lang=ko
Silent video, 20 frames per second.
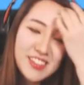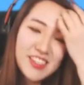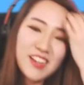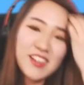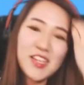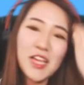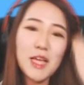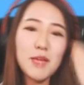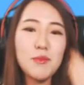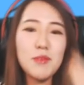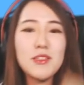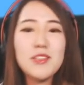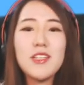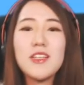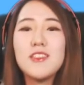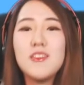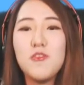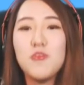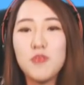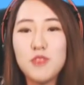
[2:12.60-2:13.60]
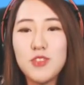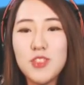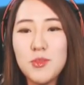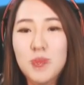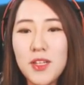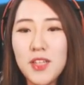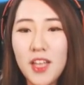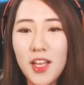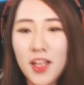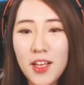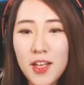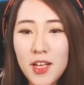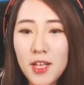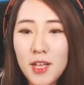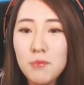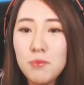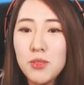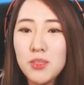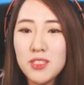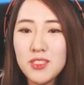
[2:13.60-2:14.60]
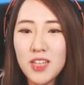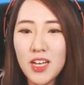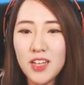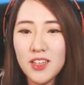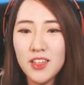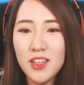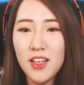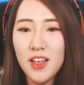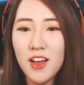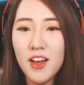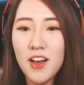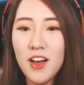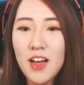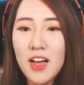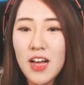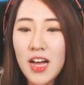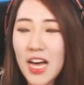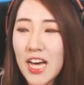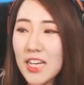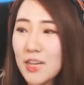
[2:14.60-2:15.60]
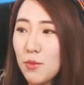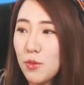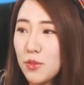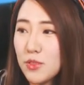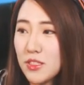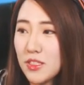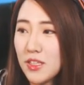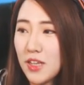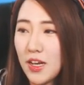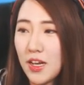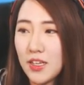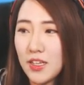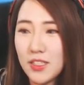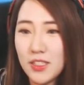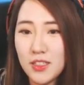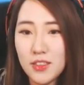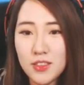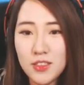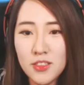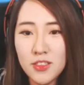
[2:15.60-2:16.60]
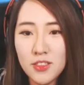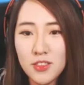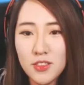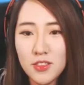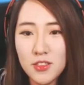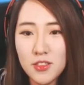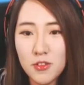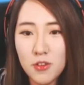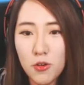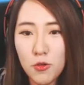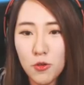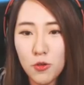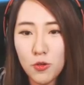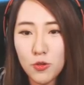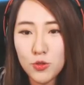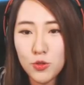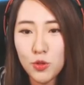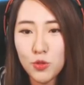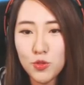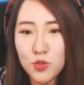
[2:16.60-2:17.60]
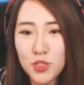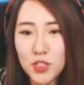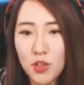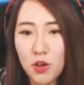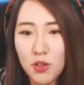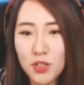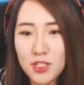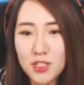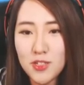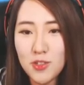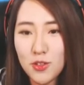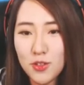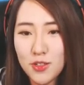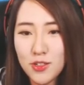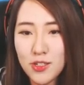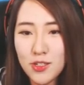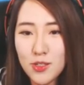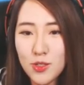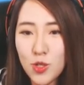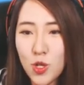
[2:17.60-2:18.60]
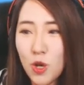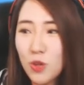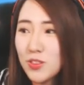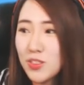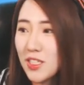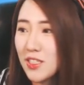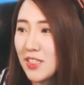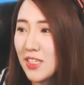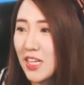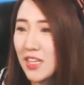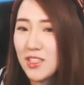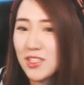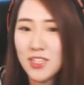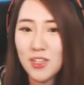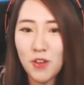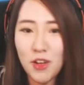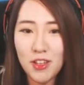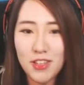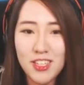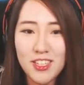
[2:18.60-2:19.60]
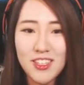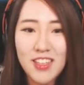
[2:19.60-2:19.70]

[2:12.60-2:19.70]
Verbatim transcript: 게임기 찾으려고 집안에 비싼 할아버지가 그 소중히 여기시던 그 청자를 깨뜨린 것 같은데